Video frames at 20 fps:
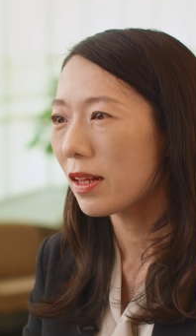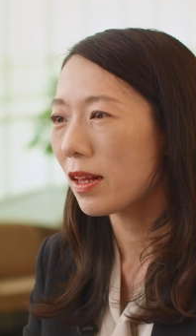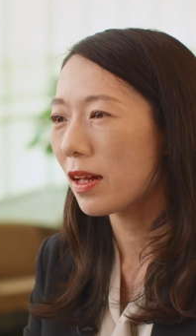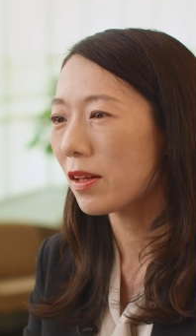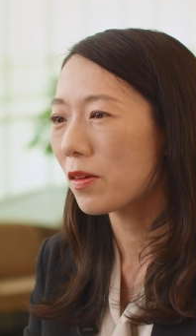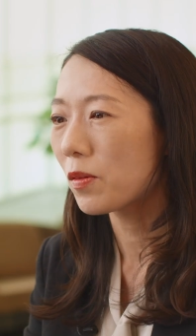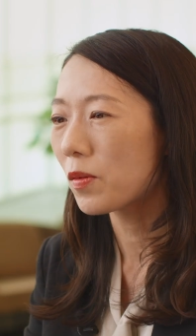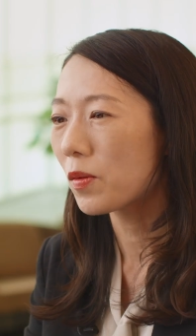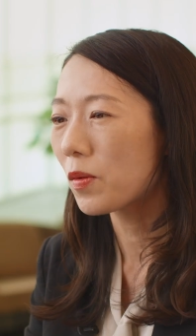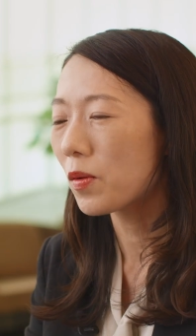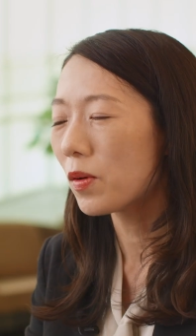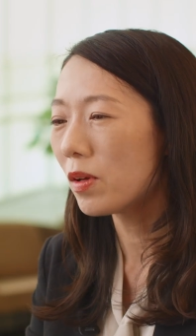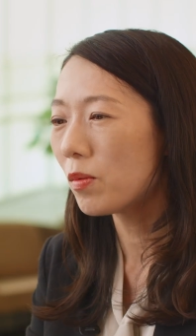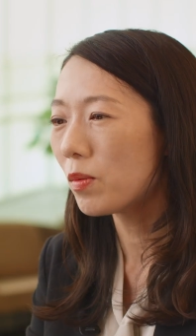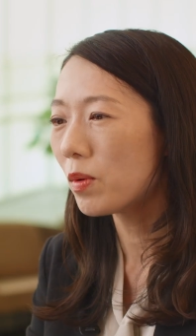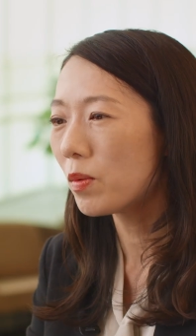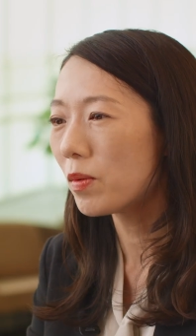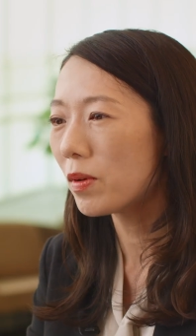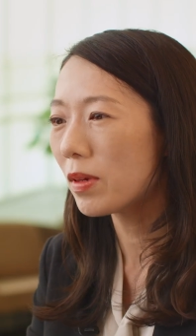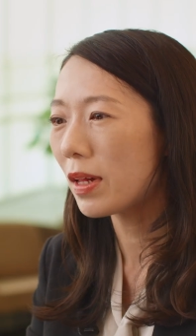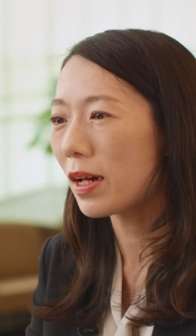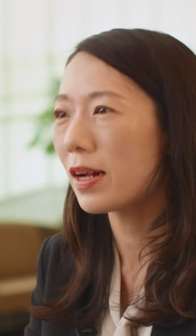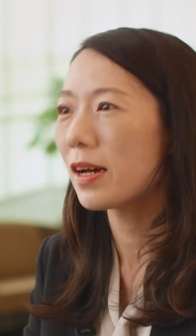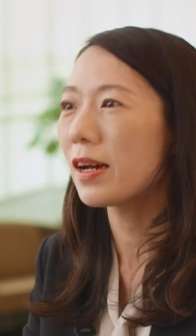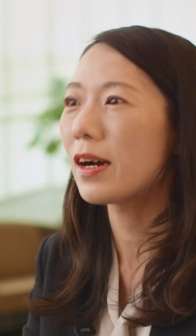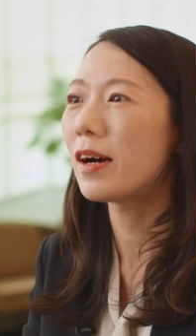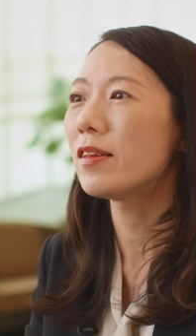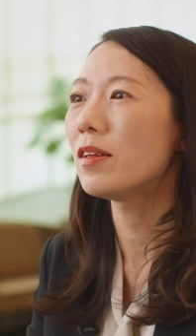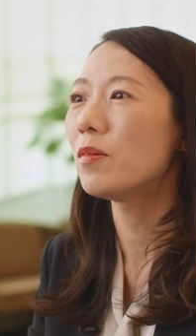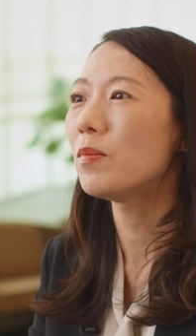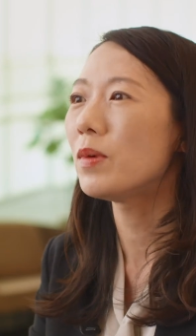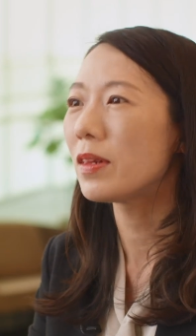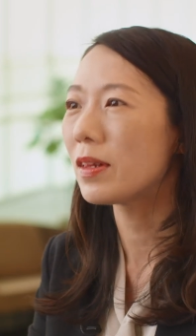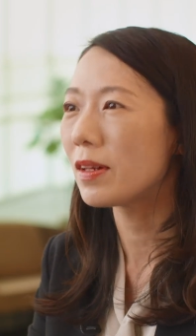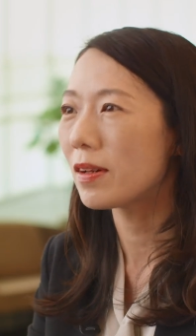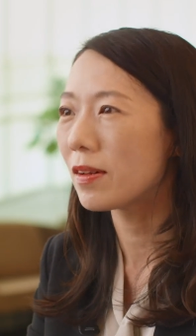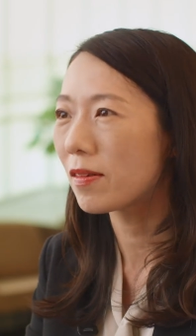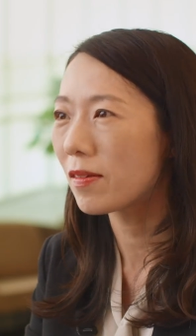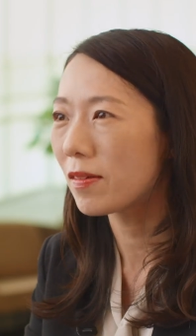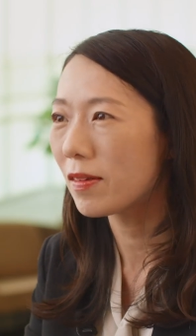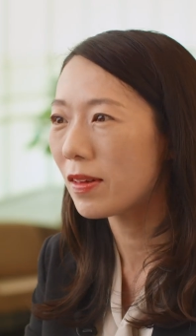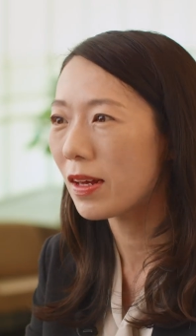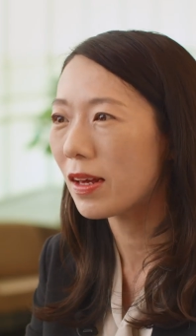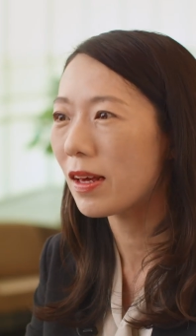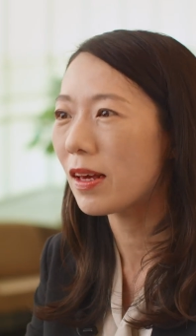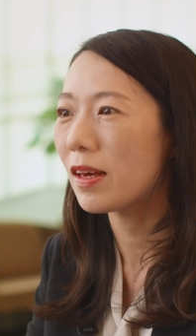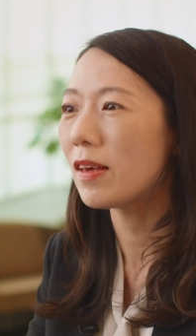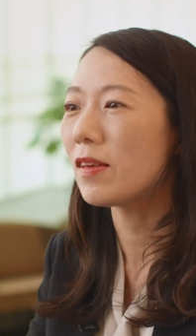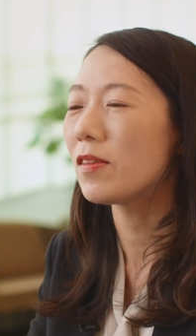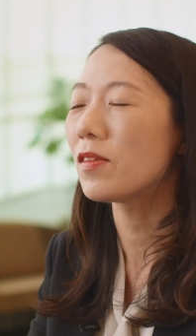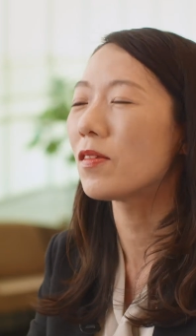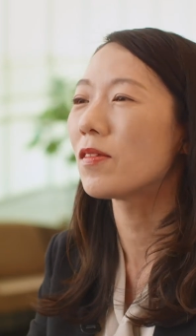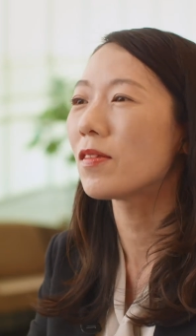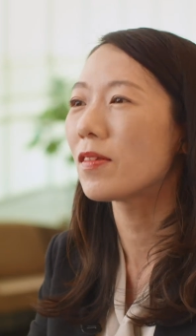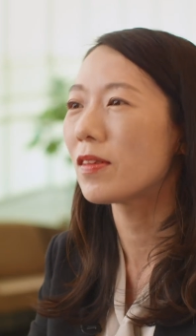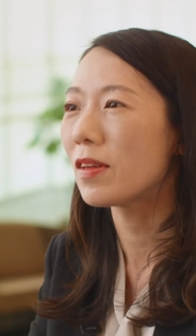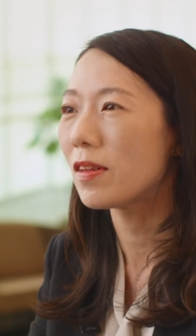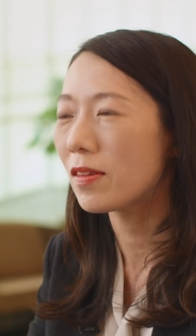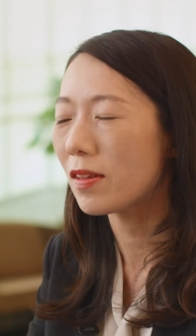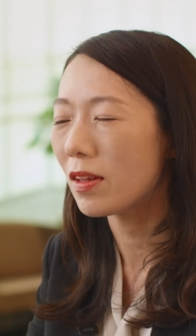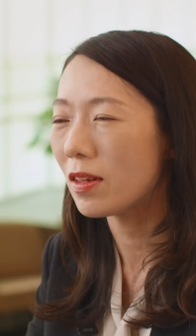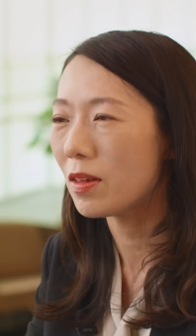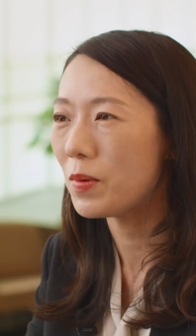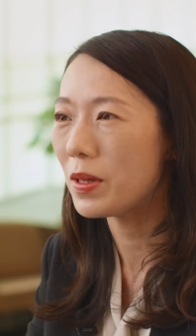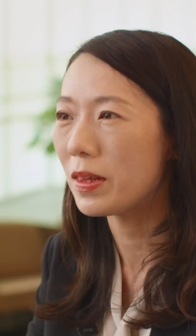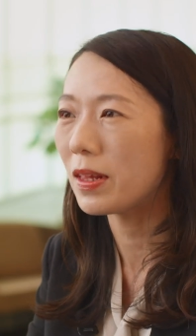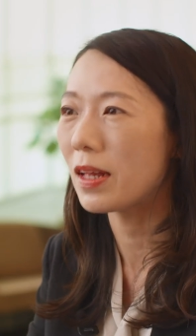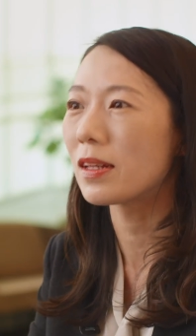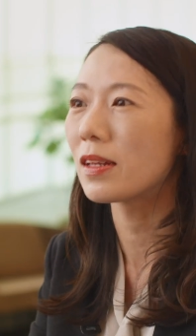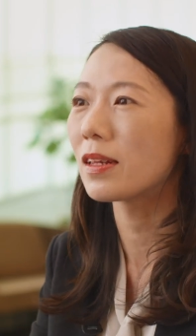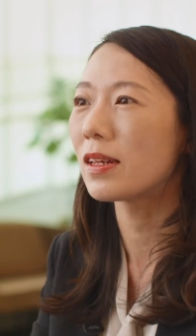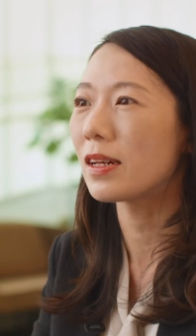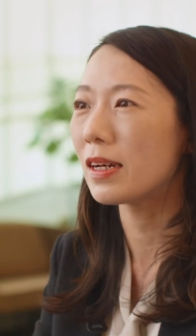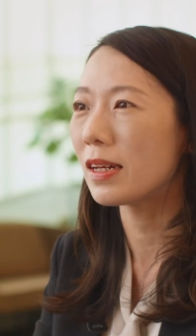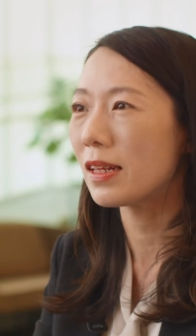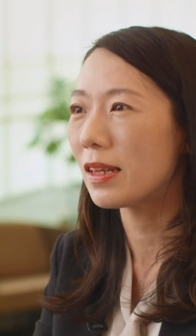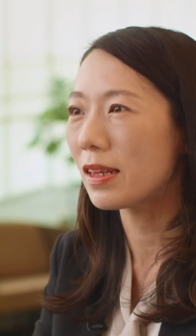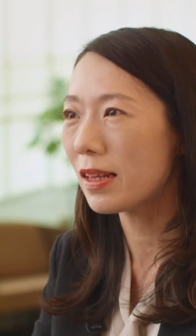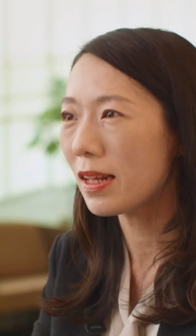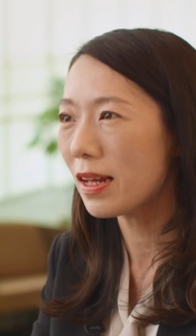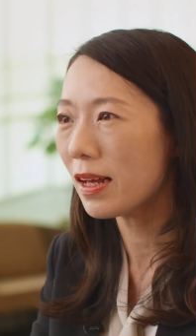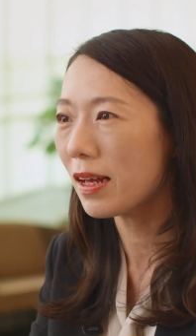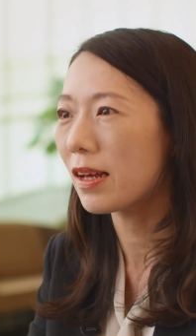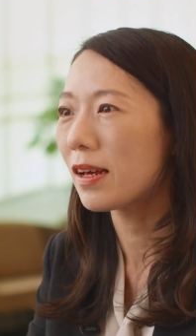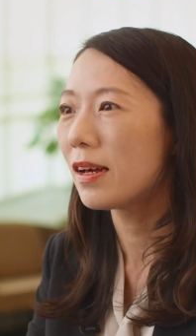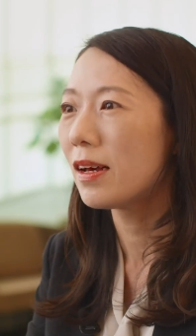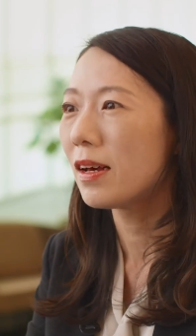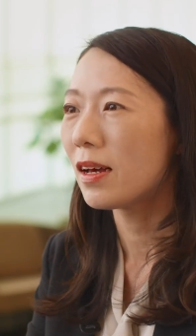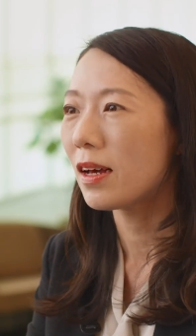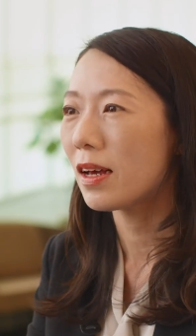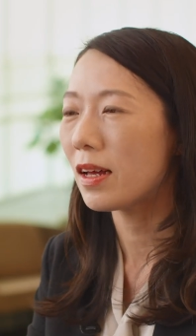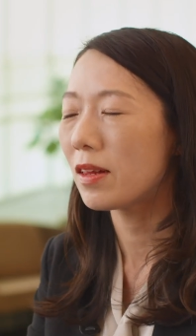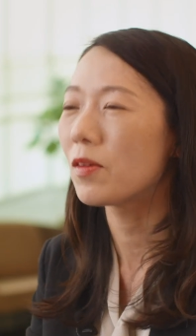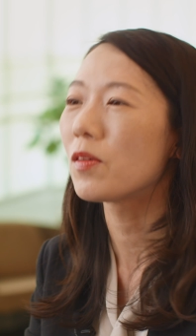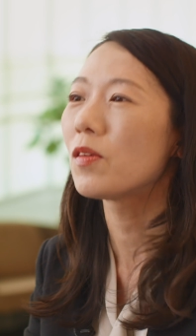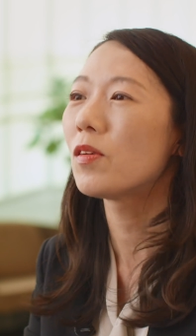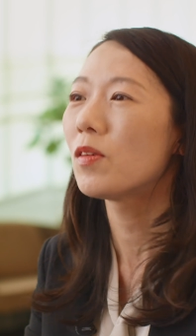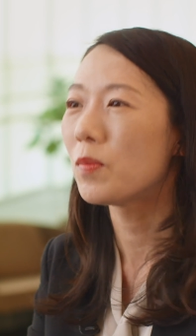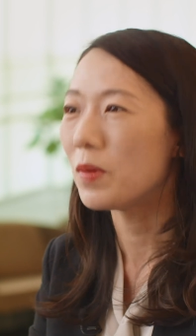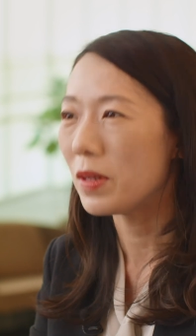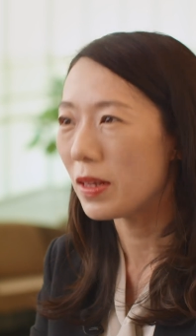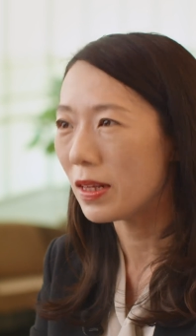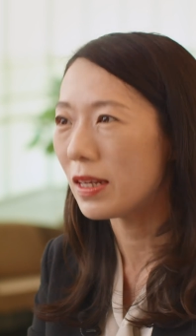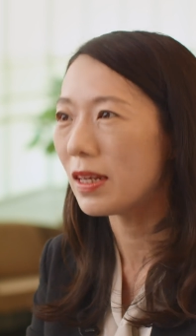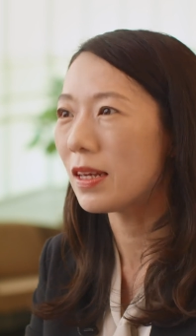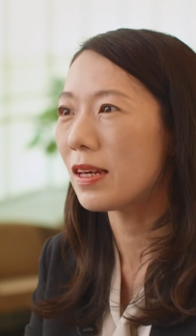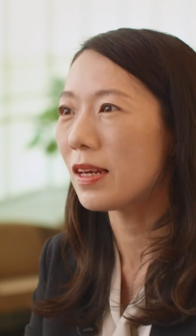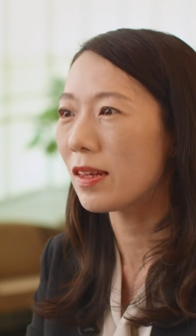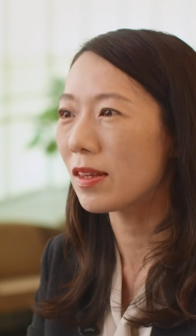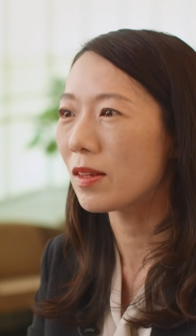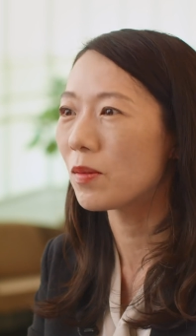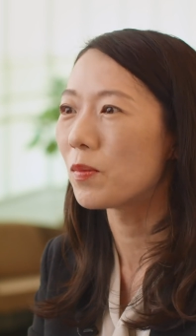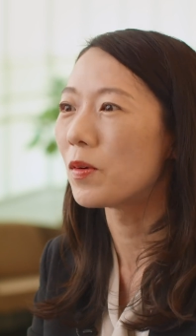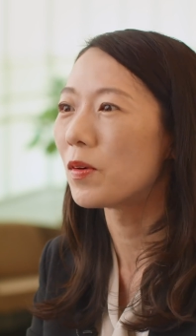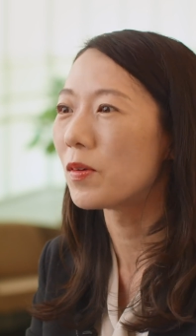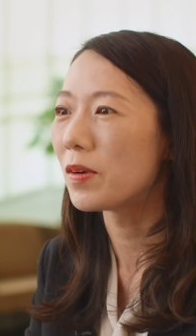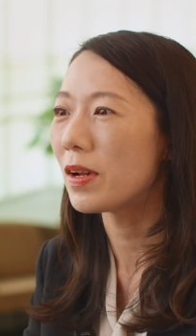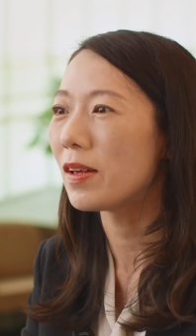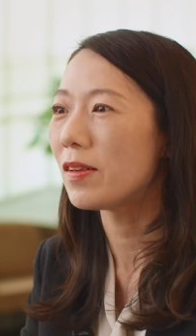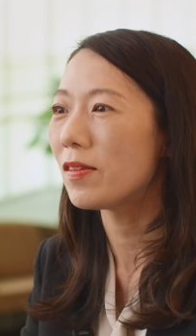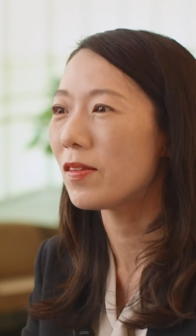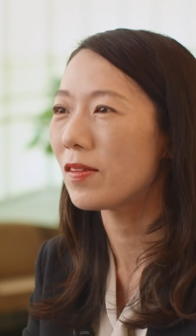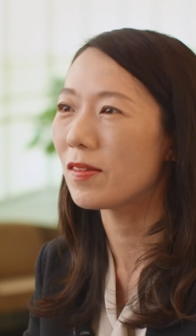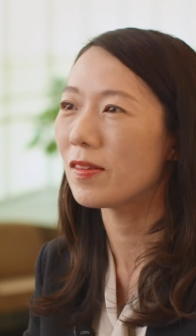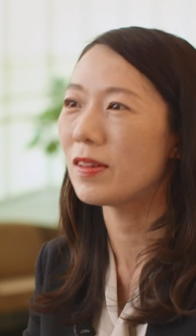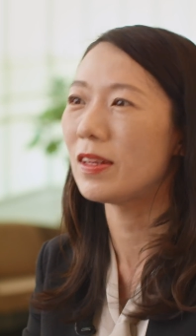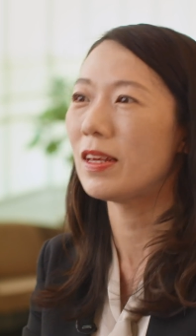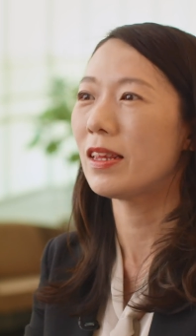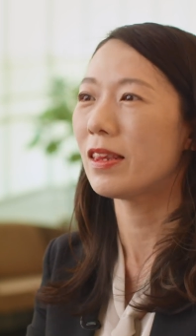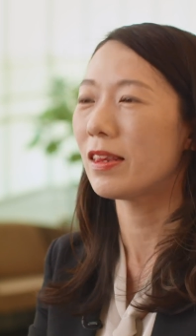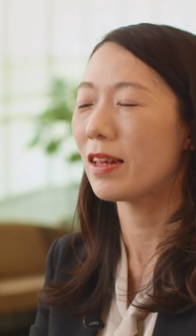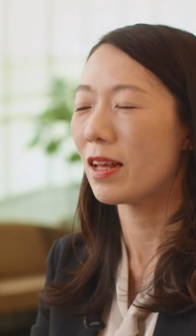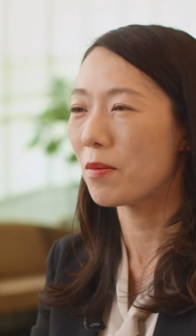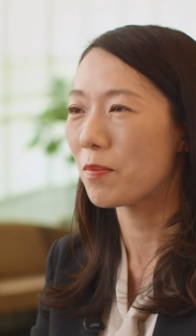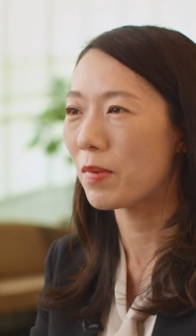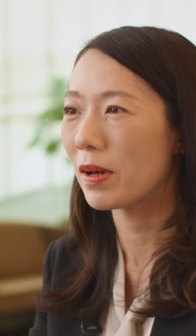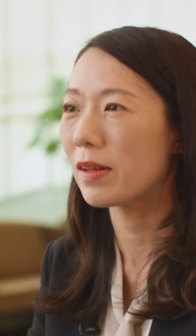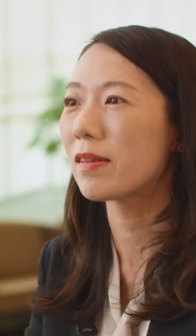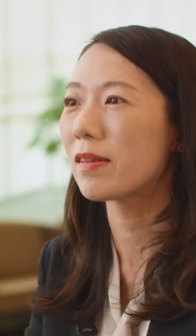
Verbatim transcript: で子供も習い始めているので、一緒の先生に見ていただいて、土曜日にいつも練習に行っていま